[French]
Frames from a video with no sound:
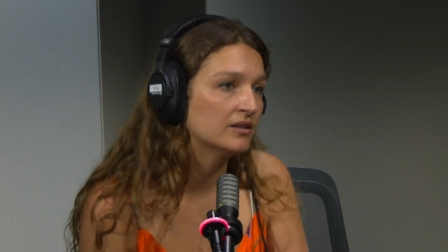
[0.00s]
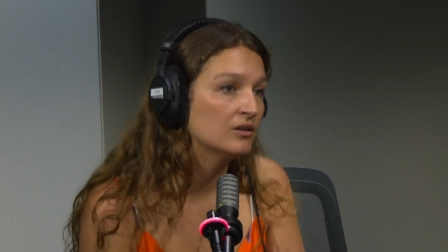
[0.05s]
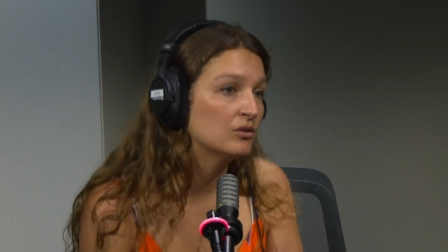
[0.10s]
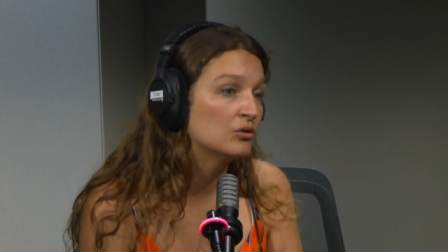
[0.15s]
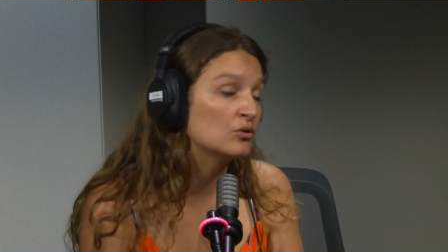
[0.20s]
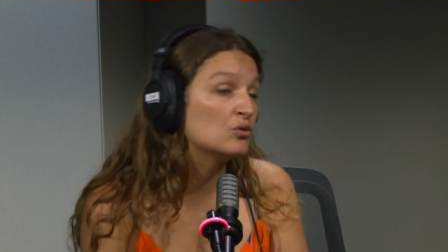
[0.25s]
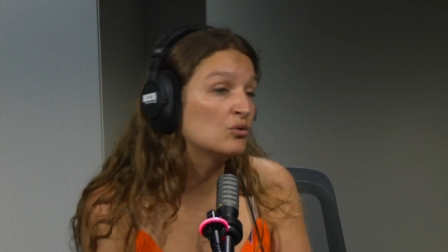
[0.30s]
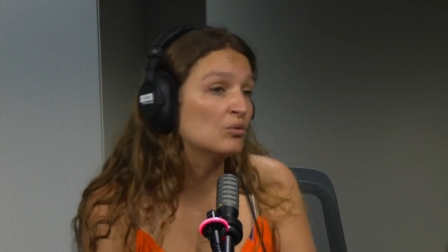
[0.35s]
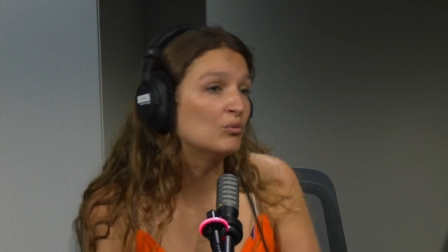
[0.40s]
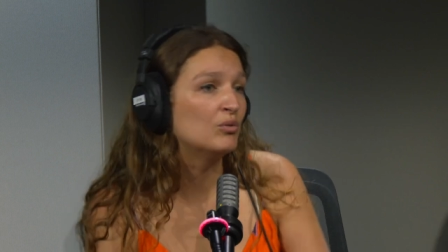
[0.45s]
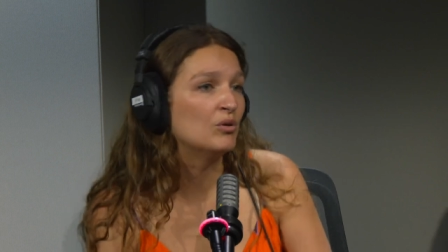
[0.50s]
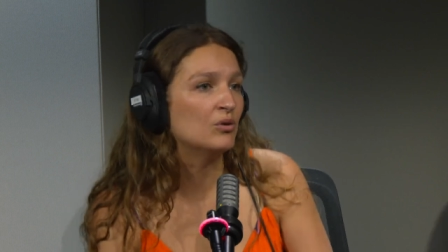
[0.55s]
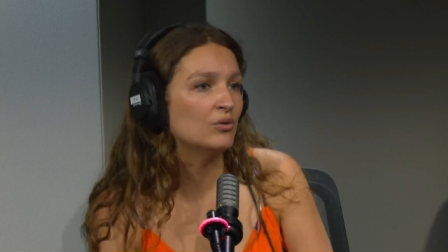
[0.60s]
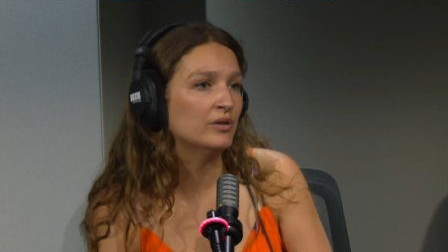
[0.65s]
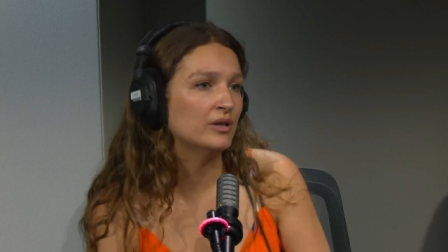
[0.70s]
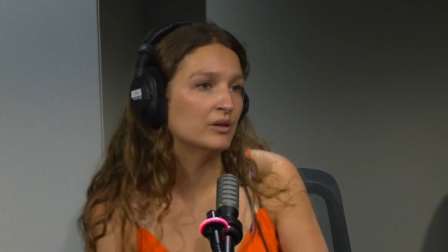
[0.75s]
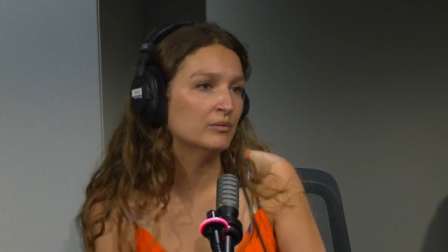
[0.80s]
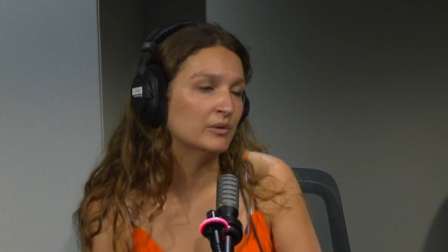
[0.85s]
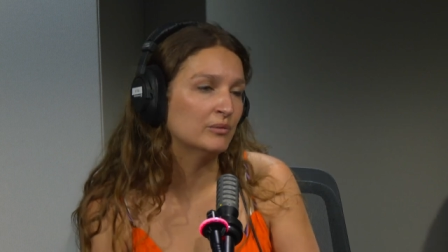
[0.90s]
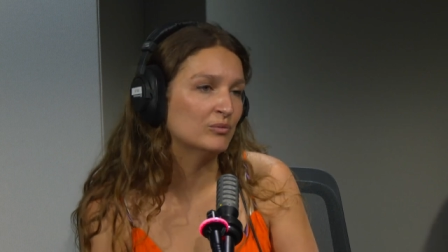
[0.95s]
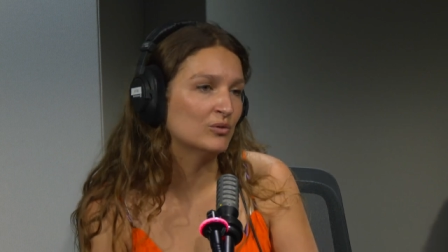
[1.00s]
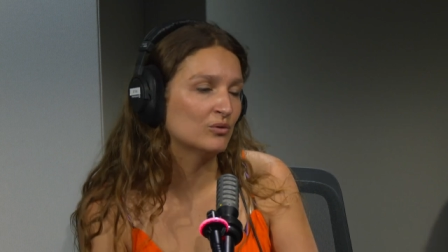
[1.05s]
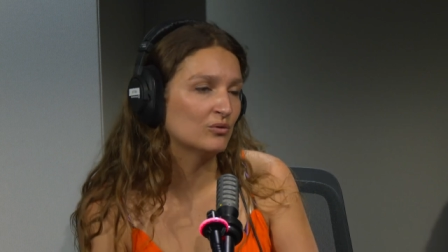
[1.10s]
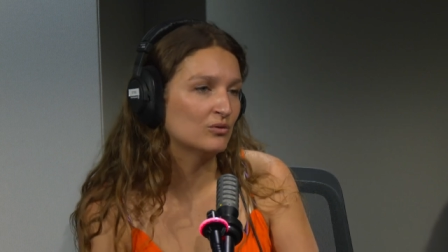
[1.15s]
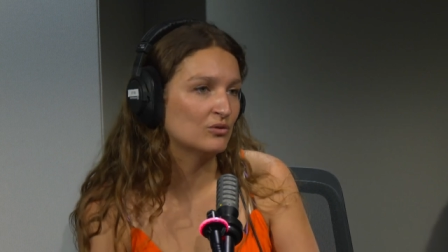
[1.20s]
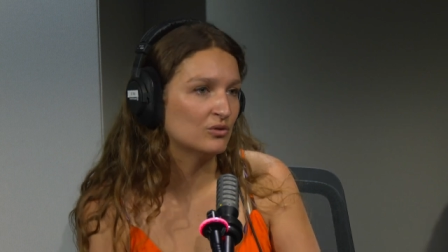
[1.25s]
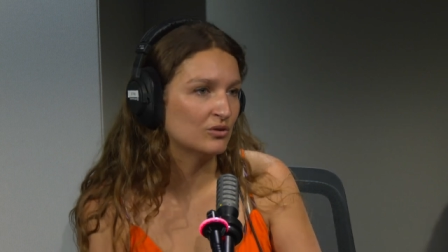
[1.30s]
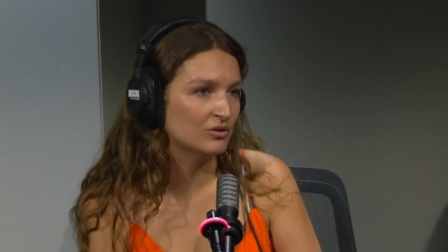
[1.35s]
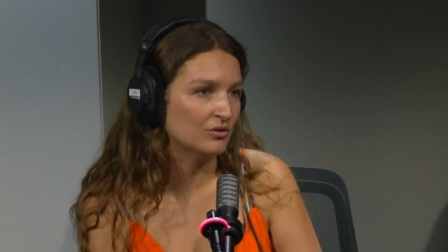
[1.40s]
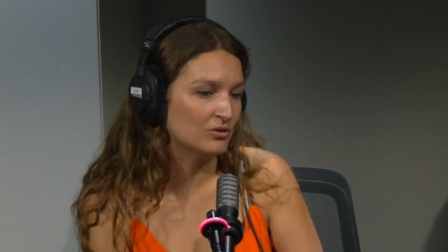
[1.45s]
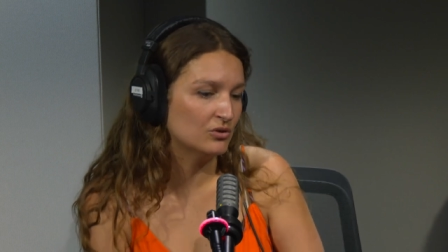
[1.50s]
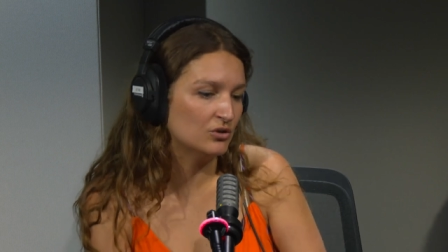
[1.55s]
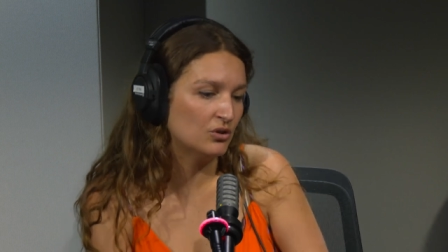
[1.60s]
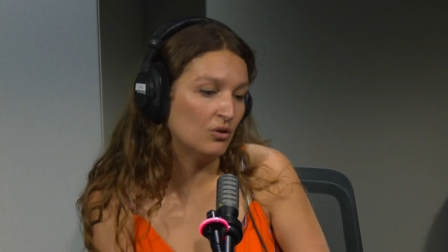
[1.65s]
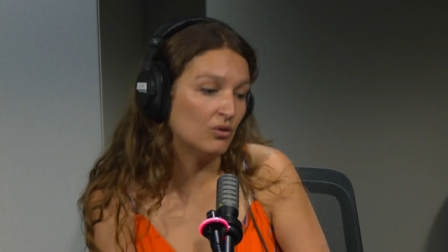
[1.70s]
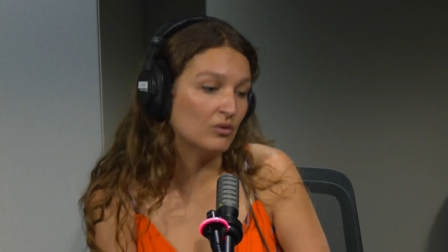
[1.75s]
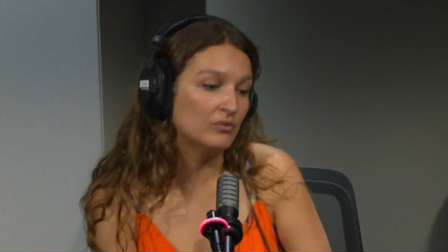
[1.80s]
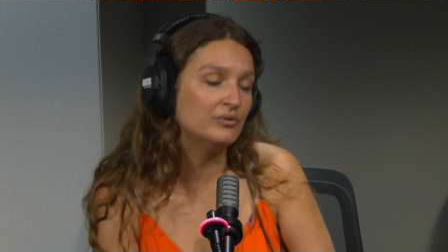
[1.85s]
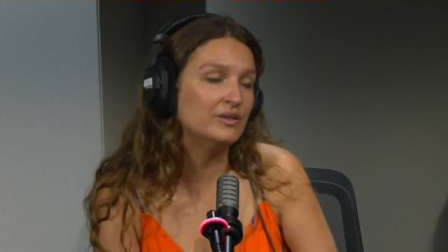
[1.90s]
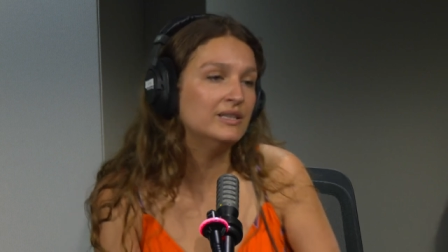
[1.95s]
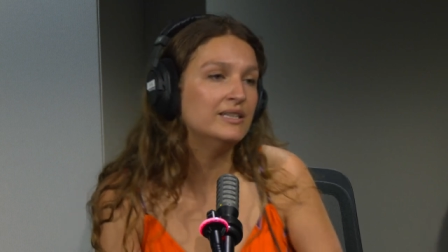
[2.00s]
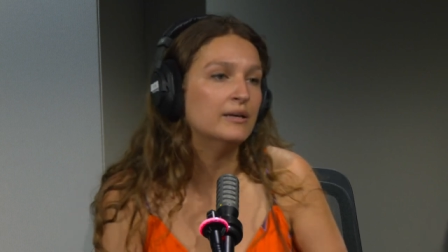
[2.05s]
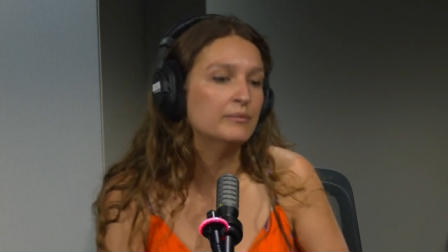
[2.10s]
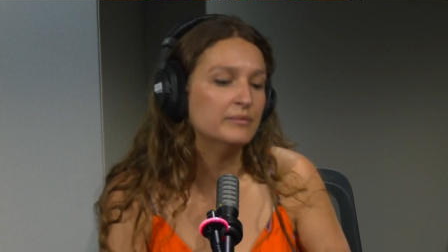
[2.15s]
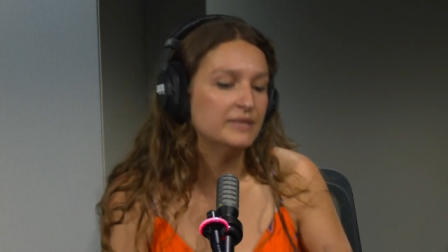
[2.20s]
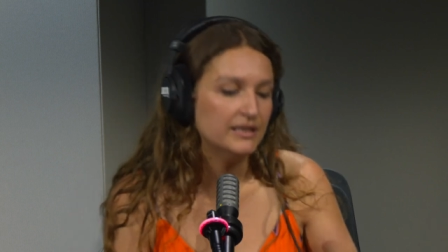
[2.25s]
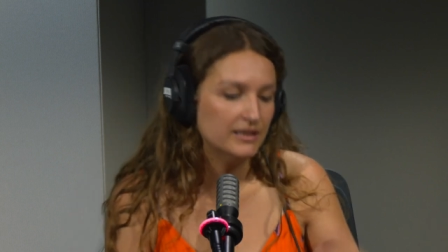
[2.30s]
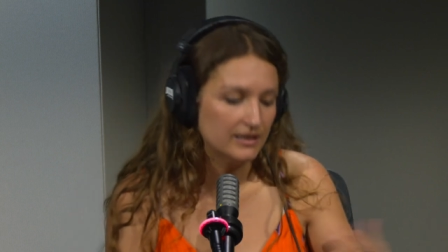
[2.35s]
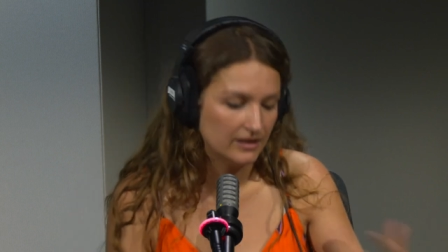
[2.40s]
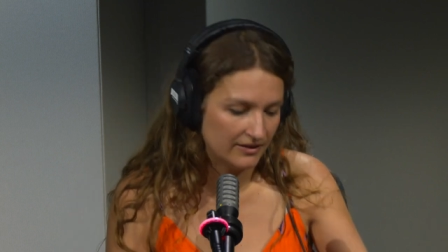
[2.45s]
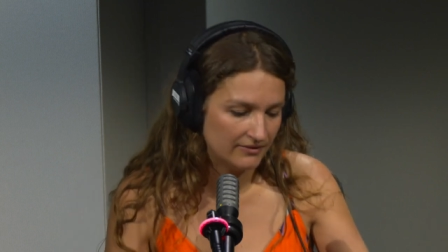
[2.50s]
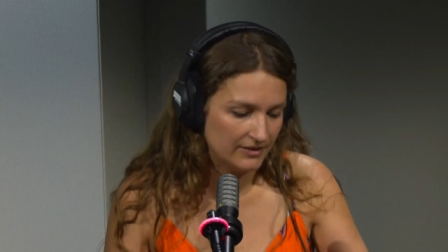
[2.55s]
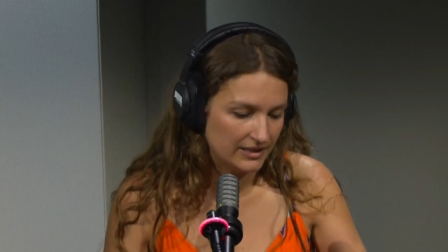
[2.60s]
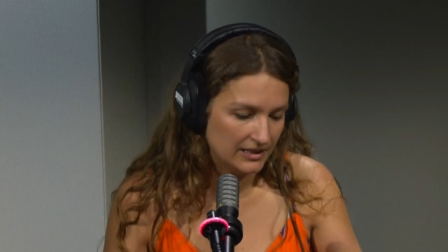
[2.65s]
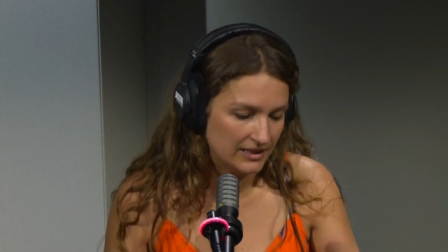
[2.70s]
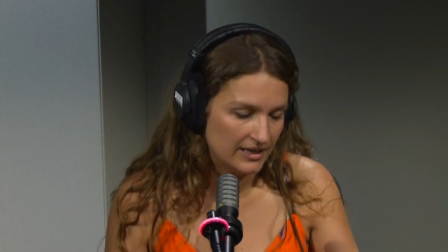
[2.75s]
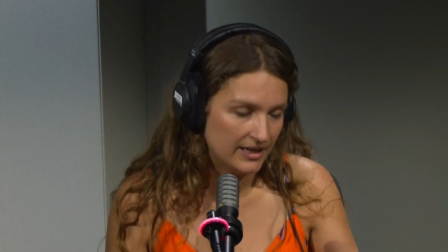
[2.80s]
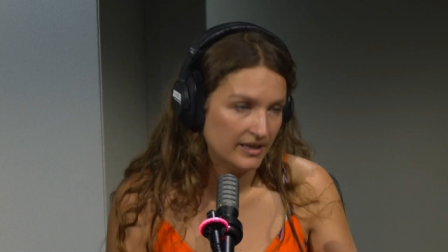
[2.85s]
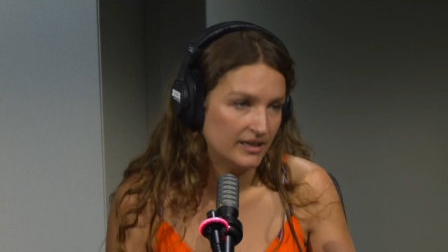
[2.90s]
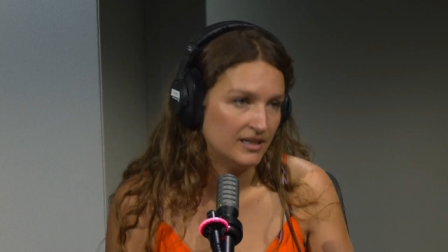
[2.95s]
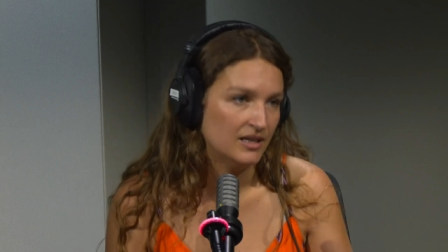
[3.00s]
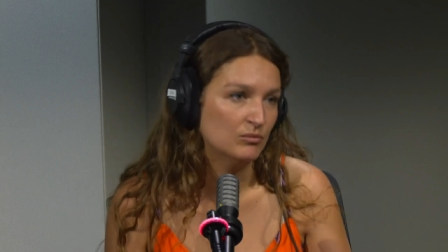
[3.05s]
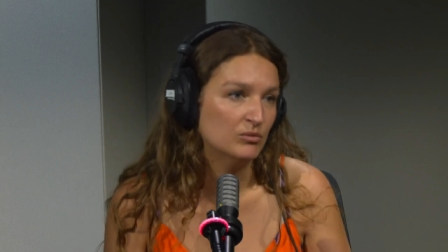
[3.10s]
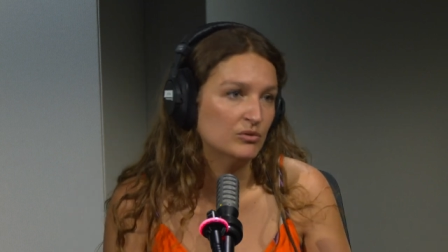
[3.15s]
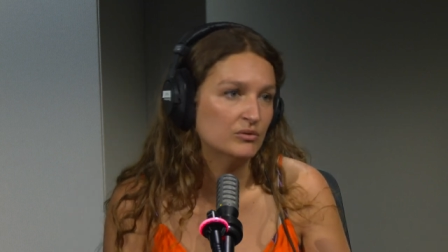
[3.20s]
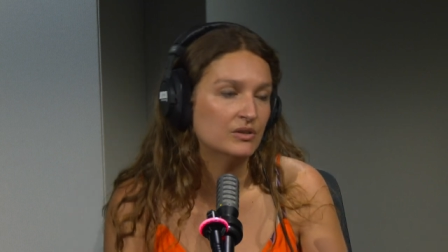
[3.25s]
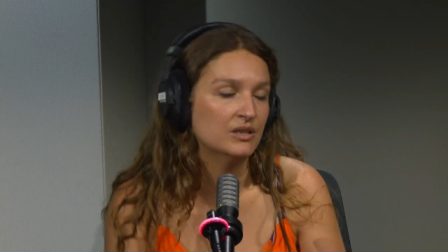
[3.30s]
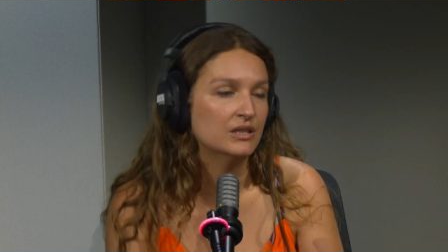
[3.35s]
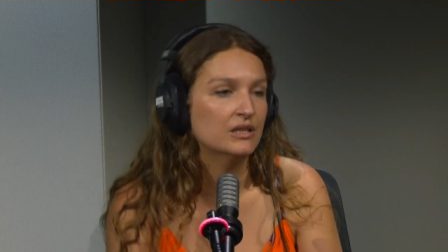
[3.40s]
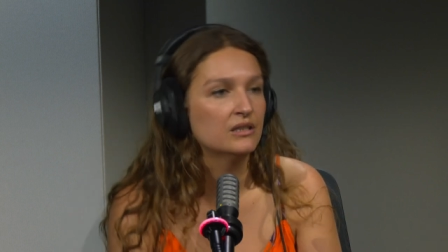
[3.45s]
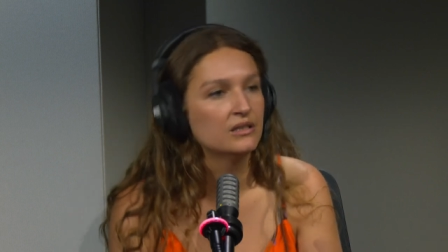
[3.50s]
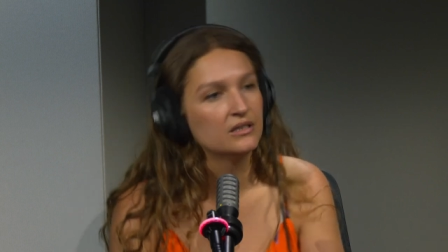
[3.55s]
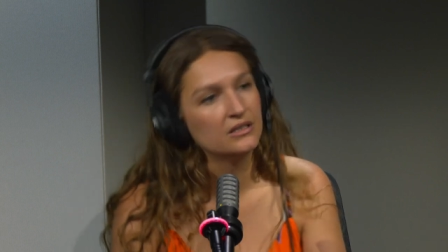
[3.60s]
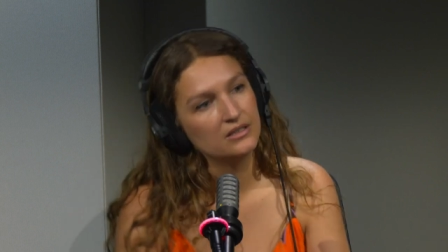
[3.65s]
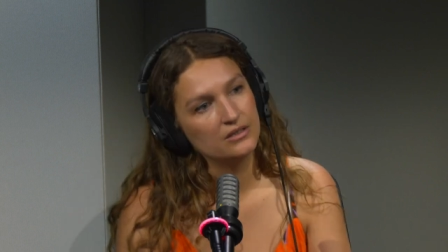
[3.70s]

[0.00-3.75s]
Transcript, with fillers: que je comprends et en même temps j'aurais envie d'amener avec l'art et la beauté